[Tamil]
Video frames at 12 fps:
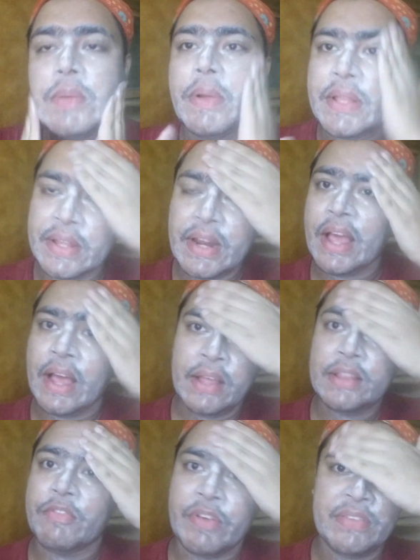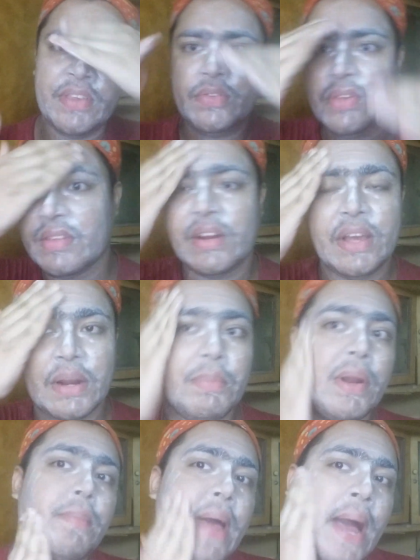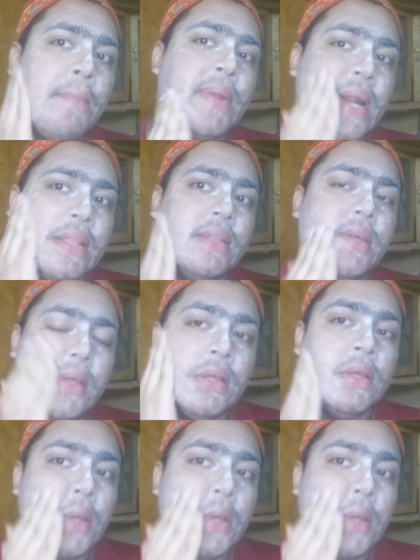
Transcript: வந்து பார்த்திங்கன்னா இந்த ஃபெஸ்டிவ் சீசனுக்கு ரொம்ப ரொம்ப ஆப்டானது